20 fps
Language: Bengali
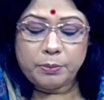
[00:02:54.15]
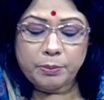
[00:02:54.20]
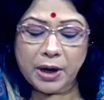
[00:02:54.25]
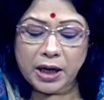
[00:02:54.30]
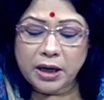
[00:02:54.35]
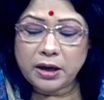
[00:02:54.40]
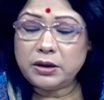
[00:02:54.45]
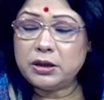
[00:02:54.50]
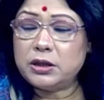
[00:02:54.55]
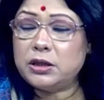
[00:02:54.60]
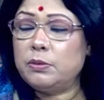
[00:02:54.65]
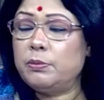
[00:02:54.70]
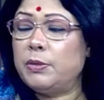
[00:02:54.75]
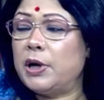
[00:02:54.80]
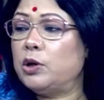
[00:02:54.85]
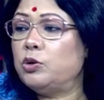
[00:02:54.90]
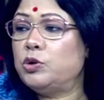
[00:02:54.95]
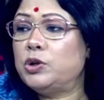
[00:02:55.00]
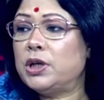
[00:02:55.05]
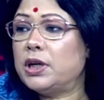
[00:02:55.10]
বাংলাদেশের
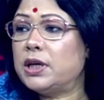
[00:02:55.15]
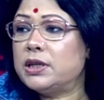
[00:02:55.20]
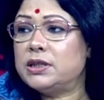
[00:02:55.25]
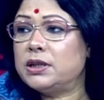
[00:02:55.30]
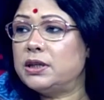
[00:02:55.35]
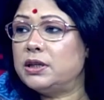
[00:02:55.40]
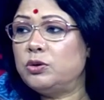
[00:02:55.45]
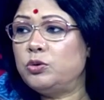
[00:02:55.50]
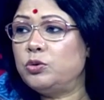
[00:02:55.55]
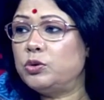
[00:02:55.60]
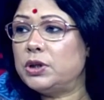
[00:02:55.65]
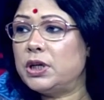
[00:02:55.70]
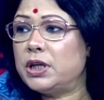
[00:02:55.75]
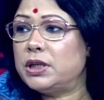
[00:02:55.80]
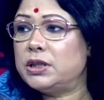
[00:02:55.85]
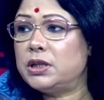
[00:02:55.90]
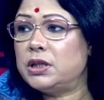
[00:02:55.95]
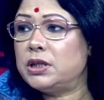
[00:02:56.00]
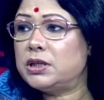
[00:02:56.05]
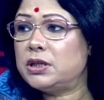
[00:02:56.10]
মানুষের কাছে কিন্তু এই
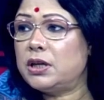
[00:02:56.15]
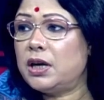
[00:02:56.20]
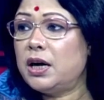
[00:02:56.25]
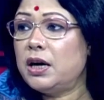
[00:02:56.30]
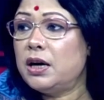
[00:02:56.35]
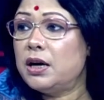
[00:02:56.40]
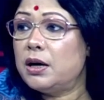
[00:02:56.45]
জিনিসটা